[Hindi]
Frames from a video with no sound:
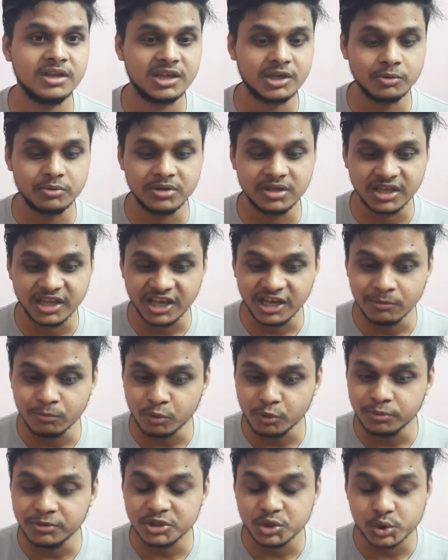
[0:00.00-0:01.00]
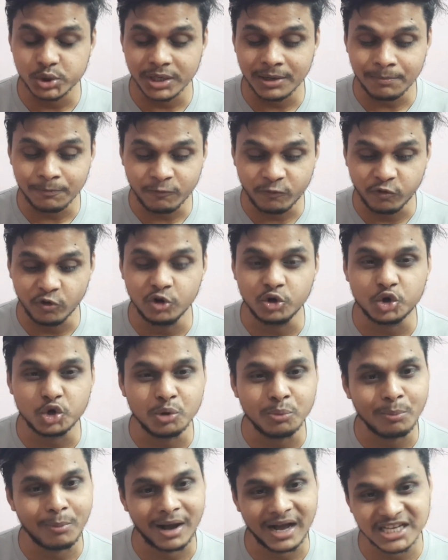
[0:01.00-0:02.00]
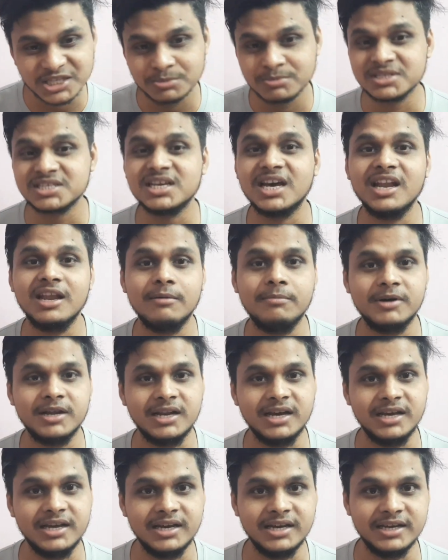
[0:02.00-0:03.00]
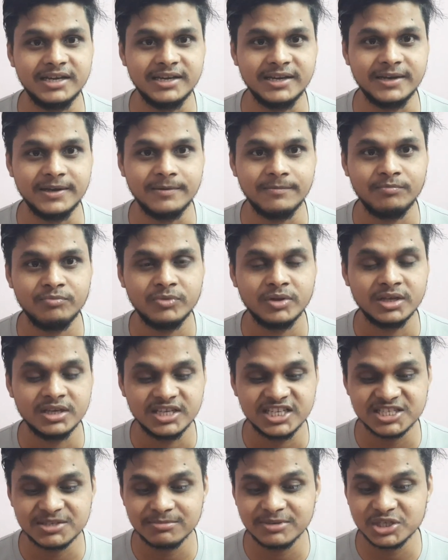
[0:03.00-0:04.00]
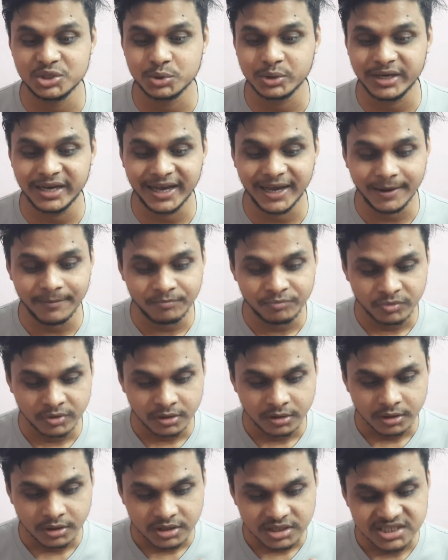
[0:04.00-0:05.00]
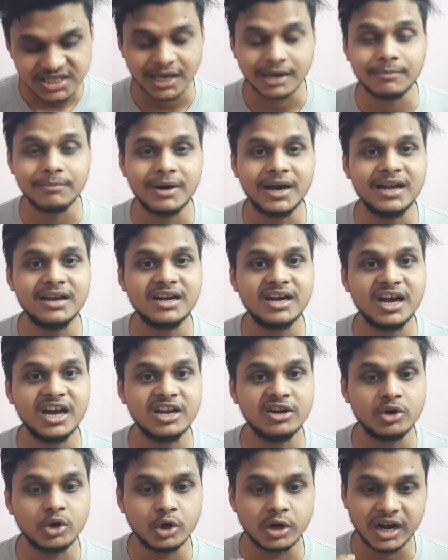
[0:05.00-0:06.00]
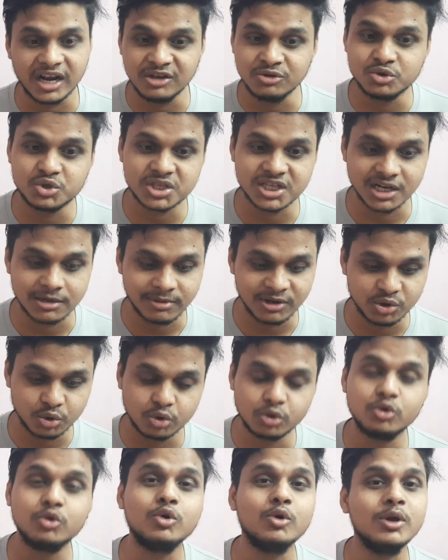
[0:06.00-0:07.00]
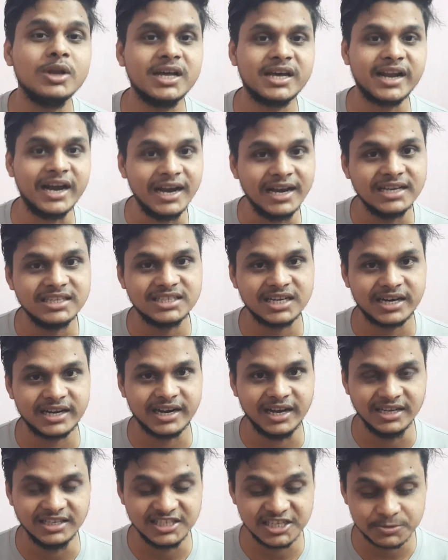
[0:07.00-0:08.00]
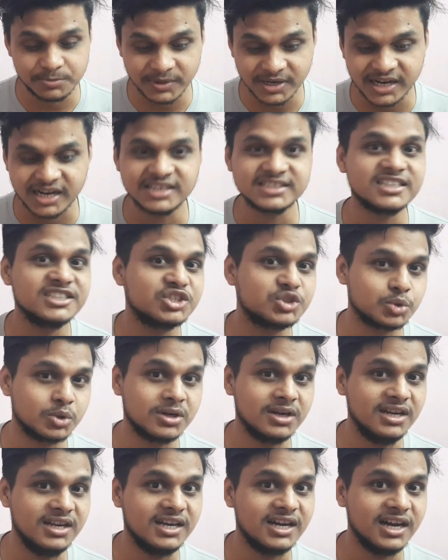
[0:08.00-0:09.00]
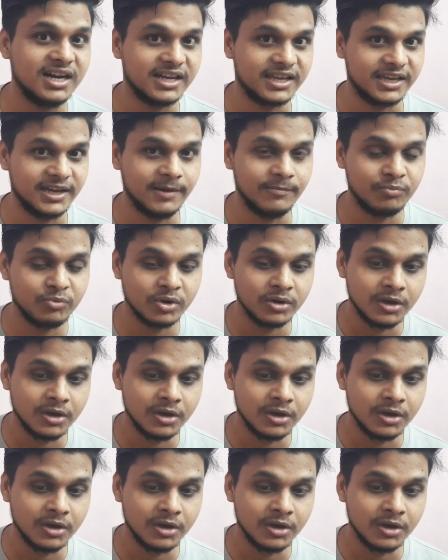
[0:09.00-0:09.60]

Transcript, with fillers: क्योंकि ये मूवी जो है फुल टू मास मसाला बनाया गया है इसमें जो है सलमान खान को और आयुष शर्मा दोनों को लड़ाया जा रहा है जिस प्रकार से स्टोरी लिखा गया